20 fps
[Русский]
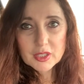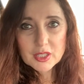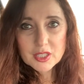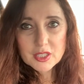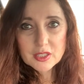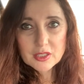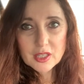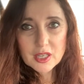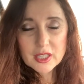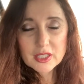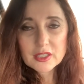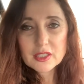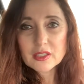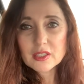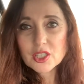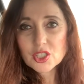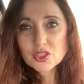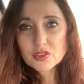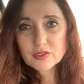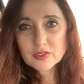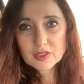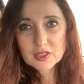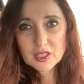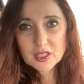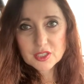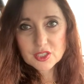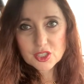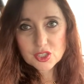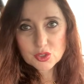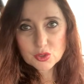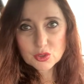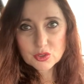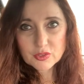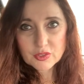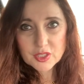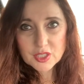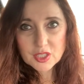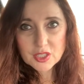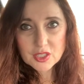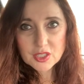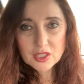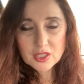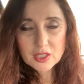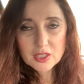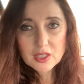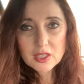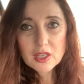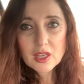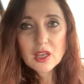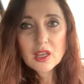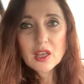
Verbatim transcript: росла и донашивала одежду своей сестры,